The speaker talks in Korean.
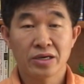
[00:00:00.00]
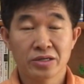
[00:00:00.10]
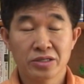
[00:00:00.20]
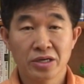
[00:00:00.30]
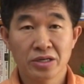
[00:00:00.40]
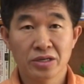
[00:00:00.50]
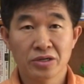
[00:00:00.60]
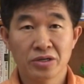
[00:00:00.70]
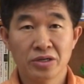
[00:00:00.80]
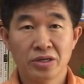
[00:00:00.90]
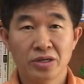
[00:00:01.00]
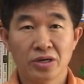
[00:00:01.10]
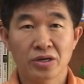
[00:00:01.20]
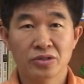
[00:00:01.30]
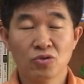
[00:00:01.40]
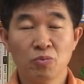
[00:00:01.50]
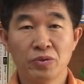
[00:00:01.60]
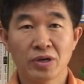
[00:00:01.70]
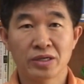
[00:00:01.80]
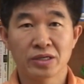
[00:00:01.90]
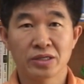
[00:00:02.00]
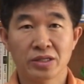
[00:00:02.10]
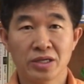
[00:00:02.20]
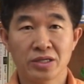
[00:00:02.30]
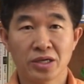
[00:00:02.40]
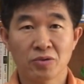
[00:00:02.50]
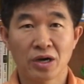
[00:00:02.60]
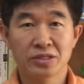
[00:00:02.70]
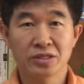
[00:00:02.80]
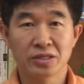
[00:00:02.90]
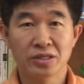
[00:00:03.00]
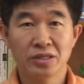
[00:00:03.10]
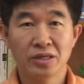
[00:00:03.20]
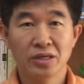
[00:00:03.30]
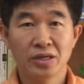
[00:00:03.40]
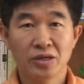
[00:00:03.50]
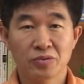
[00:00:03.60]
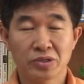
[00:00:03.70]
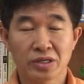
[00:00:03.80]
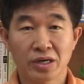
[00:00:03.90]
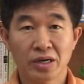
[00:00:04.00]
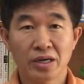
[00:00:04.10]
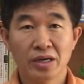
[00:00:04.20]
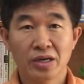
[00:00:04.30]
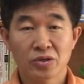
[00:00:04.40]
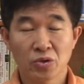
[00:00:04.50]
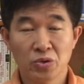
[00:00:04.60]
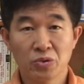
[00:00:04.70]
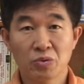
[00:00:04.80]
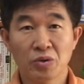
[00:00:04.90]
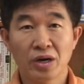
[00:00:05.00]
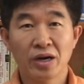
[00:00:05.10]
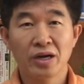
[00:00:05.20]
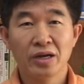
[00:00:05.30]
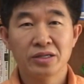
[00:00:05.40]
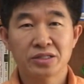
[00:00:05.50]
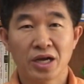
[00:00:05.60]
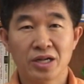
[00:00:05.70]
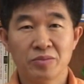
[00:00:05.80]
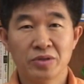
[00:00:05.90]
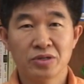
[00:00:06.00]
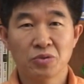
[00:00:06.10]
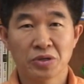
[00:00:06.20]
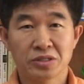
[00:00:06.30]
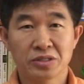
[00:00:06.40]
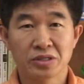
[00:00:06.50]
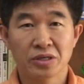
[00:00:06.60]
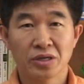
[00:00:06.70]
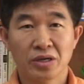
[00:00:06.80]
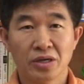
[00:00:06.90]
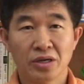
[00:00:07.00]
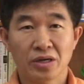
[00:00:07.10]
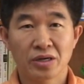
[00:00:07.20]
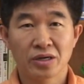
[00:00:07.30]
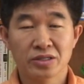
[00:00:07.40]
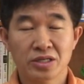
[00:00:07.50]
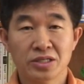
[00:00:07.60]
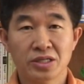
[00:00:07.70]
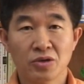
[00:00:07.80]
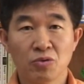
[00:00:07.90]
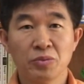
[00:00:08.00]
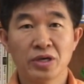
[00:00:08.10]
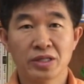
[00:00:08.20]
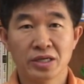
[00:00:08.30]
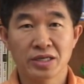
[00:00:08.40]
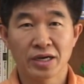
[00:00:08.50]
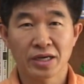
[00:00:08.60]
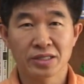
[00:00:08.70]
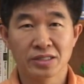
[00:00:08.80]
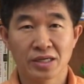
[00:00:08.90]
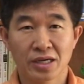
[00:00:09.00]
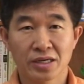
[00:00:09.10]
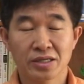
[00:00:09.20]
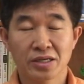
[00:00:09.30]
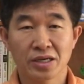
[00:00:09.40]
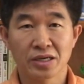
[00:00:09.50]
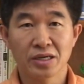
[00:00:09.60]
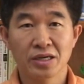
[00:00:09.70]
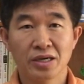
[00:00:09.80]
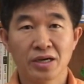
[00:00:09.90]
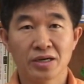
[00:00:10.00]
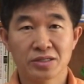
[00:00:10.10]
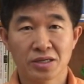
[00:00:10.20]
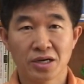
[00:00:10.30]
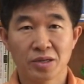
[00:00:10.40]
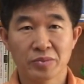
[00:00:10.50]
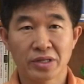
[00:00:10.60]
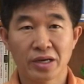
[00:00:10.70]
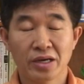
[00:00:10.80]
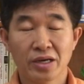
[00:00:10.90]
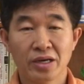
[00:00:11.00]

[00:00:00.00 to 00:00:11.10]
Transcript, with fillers: 경쟁력을 어, 높여가는 그런 일련의 과정을 우리가 교육과 삶을 통해서 어, 실천에 옮겨야 되지 않겠냐 그렇게 생각합니다.